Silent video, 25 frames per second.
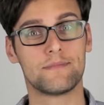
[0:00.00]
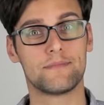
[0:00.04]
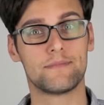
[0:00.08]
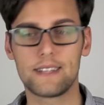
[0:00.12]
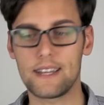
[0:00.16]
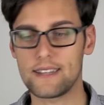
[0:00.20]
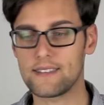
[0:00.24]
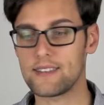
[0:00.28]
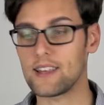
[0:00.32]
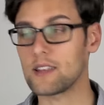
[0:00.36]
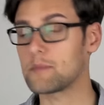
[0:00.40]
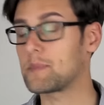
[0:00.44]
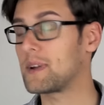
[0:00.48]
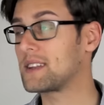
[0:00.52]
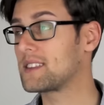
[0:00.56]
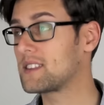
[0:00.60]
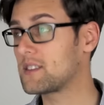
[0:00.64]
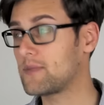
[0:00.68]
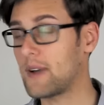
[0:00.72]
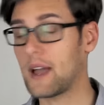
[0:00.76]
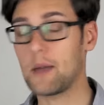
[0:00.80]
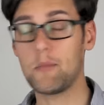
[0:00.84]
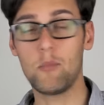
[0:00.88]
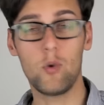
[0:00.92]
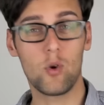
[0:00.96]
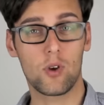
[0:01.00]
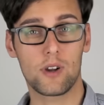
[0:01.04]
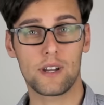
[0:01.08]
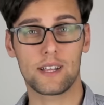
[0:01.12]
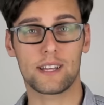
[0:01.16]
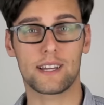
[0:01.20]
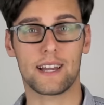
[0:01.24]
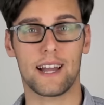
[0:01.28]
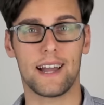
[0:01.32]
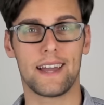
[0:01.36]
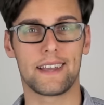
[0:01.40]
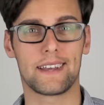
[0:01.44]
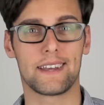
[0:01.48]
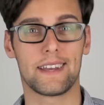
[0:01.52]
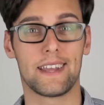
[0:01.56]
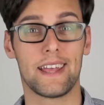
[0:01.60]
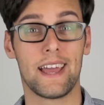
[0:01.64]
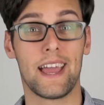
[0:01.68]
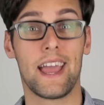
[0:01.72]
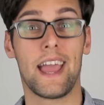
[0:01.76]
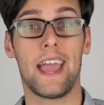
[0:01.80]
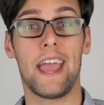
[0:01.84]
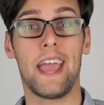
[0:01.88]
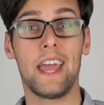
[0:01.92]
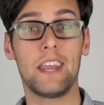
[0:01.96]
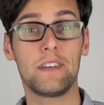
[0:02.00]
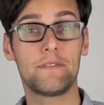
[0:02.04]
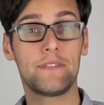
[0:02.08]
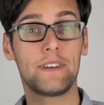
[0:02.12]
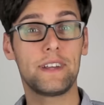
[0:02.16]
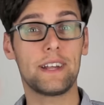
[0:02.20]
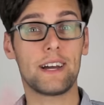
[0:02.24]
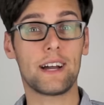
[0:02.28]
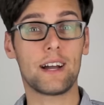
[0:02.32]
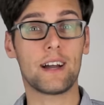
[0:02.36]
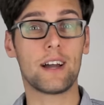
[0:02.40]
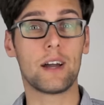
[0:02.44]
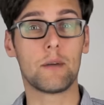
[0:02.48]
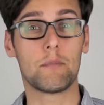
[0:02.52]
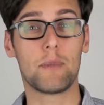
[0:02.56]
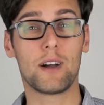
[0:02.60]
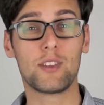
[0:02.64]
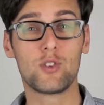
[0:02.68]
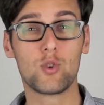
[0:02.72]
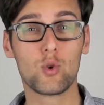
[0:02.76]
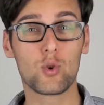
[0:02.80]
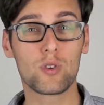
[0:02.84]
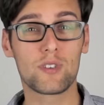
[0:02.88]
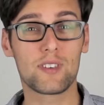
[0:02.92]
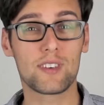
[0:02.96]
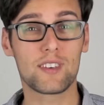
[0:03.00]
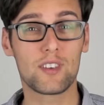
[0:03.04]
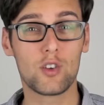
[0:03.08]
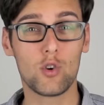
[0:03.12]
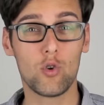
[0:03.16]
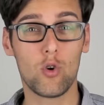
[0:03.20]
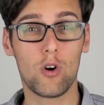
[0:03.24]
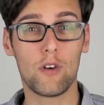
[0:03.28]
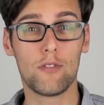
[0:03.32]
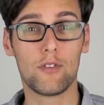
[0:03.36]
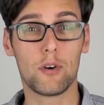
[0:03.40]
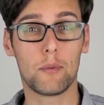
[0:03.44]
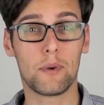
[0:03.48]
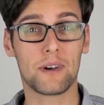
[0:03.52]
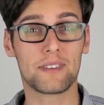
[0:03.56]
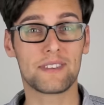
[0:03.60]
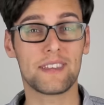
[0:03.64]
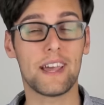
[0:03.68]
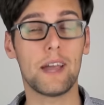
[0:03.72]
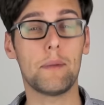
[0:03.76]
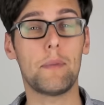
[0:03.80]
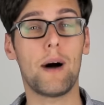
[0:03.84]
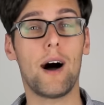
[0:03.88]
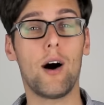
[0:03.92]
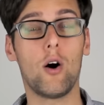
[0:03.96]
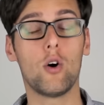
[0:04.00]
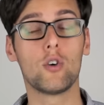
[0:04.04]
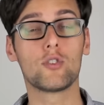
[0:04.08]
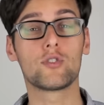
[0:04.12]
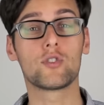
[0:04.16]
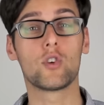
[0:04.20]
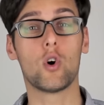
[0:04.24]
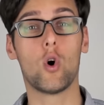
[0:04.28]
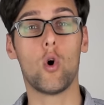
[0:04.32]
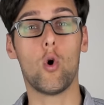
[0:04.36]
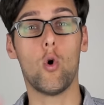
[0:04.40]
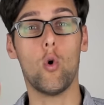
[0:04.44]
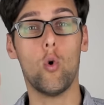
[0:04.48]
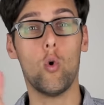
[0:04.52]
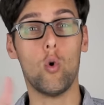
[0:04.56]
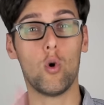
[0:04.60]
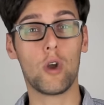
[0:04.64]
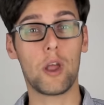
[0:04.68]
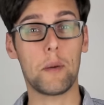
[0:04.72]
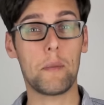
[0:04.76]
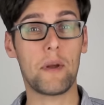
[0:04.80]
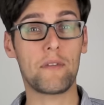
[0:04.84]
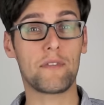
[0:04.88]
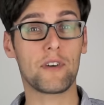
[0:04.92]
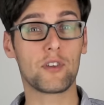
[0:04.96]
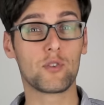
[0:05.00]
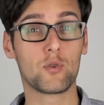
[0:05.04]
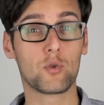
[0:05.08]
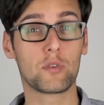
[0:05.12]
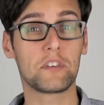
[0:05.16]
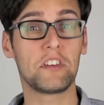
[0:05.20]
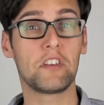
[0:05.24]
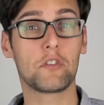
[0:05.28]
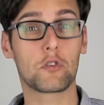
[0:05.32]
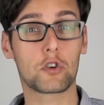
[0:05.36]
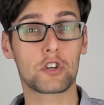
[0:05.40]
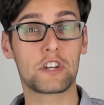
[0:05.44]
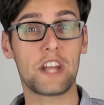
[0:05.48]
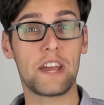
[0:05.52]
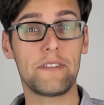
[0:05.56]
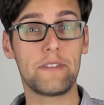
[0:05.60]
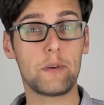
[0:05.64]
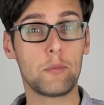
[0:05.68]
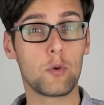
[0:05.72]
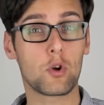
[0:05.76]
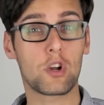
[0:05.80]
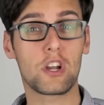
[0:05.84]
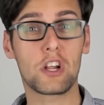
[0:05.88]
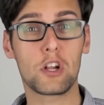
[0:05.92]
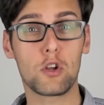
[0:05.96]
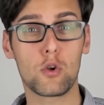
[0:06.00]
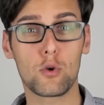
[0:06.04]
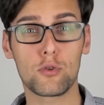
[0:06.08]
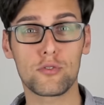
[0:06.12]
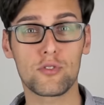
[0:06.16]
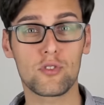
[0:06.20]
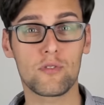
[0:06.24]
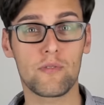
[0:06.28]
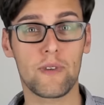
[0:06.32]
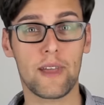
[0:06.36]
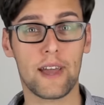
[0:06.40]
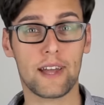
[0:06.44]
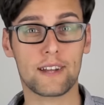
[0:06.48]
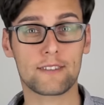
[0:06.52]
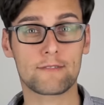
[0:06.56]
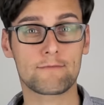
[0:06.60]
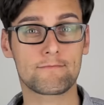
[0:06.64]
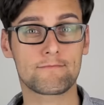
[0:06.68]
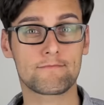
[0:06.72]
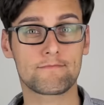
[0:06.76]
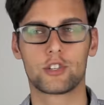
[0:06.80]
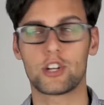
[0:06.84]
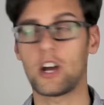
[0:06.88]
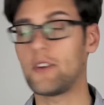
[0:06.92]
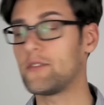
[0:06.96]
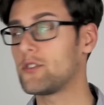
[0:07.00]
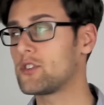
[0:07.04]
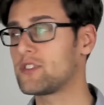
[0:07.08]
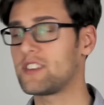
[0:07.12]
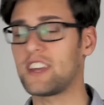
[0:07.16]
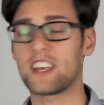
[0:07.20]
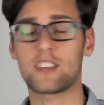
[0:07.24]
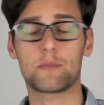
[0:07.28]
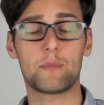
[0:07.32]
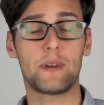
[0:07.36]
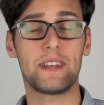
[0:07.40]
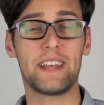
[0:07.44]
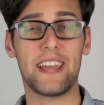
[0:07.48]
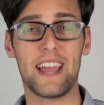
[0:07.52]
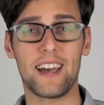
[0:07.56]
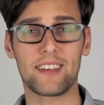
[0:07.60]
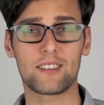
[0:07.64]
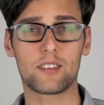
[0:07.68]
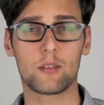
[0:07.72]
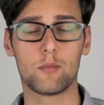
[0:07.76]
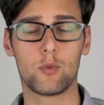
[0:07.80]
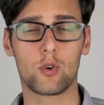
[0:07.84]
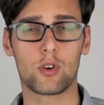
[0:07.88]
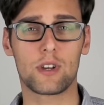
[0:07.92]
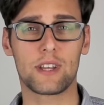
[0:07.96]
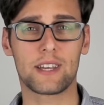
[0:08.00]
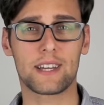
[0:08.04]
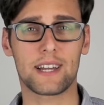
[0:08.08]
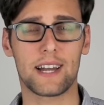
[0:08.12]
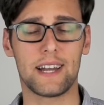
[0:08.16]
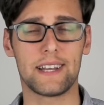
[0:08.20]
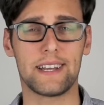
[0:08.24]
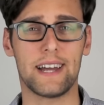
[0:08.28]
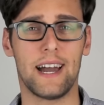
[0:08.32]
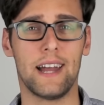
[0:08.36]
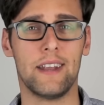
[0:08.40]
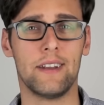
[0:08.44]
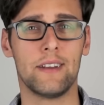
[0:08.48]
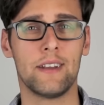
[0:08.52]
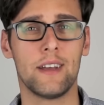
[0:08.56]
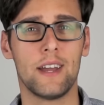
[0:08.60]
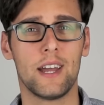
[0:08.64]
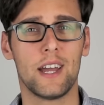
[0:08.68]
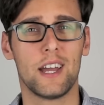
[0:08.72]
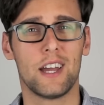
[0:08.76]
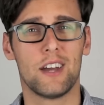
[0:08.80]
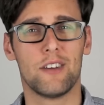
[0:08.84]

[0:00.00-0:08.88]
Jetzt hat man zwei Möglichkeiten. Entweder man sucht sich die Ohrwürmer selber aus oder man versucht ihn so schnell wie möglich loszuwerden. Schauen wir uns erstmal die erste Möglichkeit an.